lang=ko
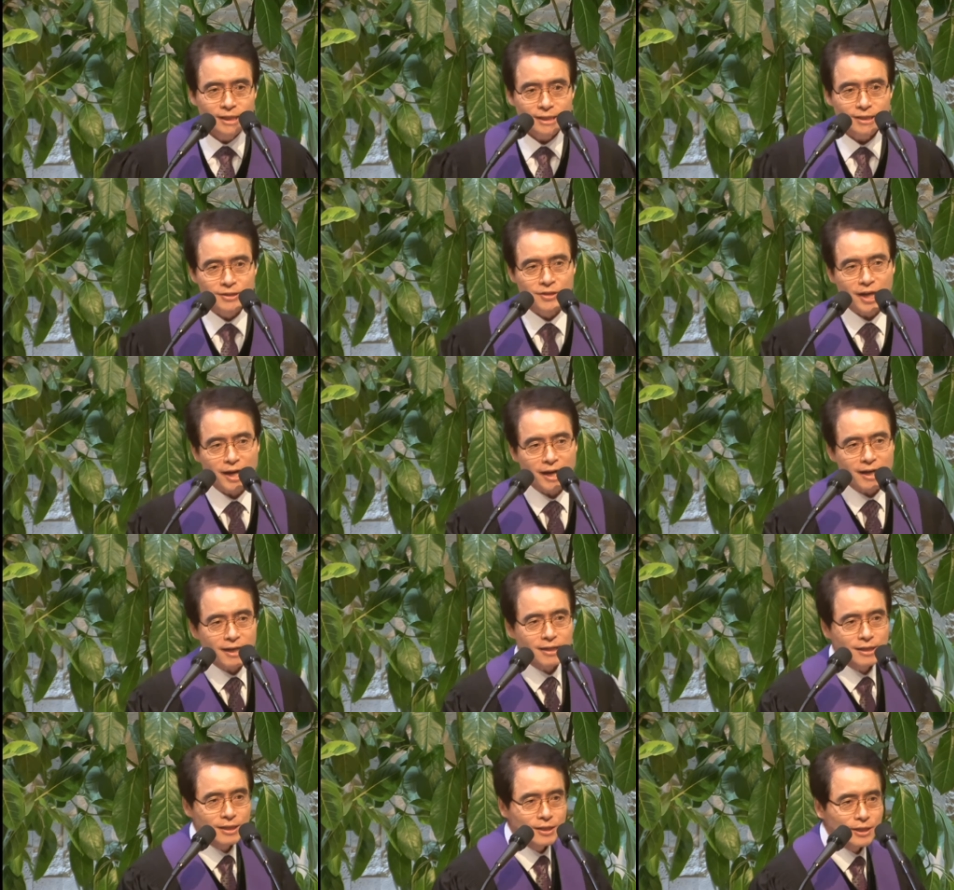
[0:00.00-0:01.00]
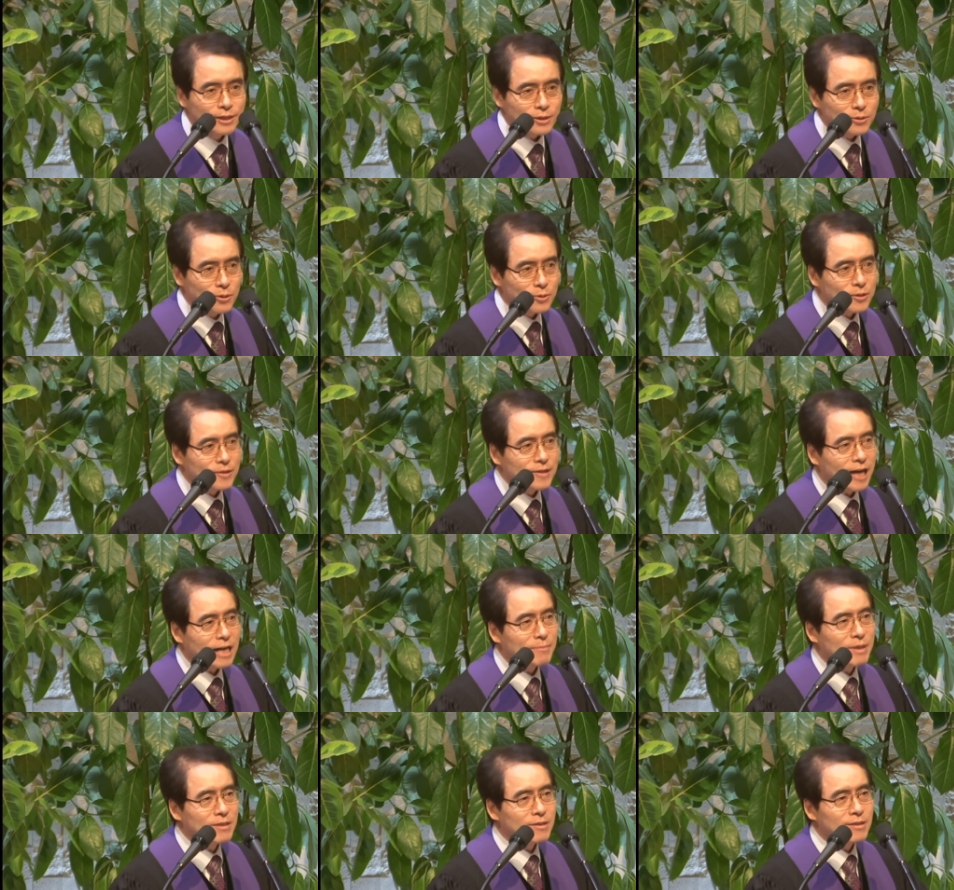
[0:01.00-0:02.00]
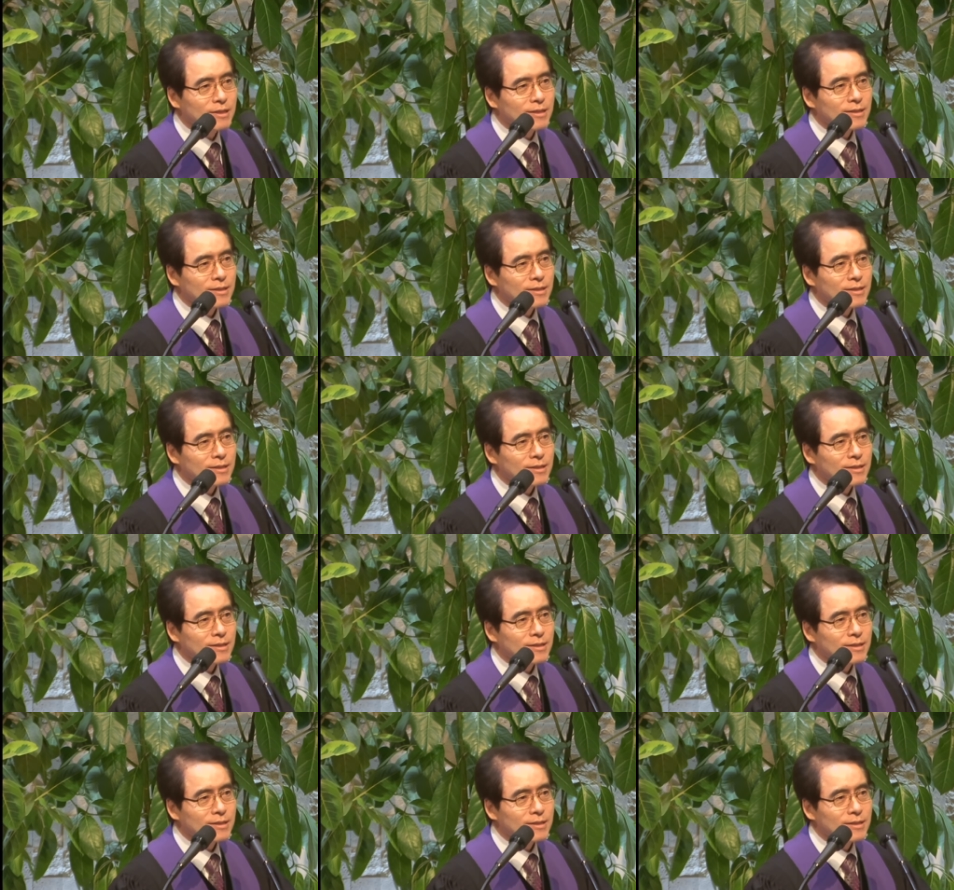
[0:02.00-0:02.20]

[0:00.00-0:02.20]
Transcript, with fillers: 그런데 또 어떤 사람은